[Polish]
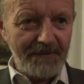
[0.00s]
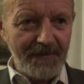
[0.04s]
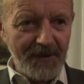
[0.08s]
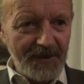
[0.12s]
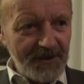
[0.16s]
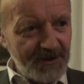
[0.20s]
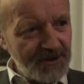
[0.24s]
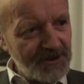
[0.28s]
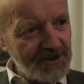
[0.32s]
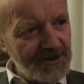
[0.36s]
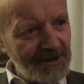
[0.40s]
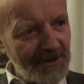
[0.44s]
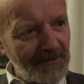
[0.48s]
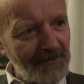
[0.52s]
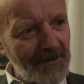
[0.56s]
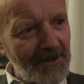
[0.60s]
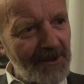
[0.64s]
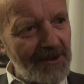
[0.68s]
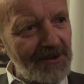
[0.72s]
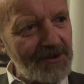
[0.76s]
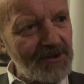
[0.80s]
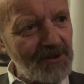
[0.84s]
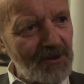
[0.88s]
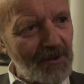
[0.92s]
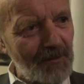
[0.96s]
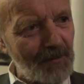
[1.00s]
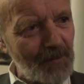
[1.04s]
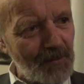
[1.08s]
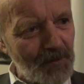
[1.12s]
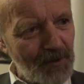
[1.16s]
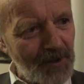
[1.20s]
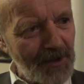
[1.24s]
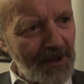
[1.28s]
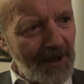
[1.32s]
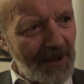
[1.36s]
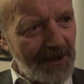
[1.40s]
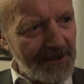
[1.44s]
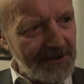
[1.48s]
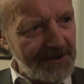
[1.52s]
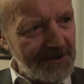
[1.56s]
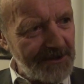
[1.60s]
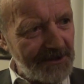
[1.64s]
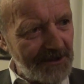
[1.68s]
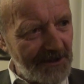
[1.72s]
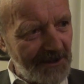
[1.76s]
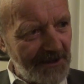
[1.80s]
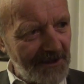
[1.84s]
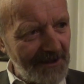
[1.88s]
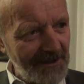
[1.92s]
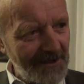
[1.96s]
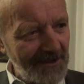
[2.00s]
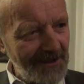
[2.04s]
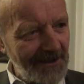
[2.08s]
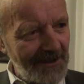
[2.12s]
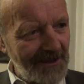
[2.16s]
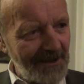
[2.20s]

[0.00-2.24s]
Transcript: bliższa mi jest komunikacja,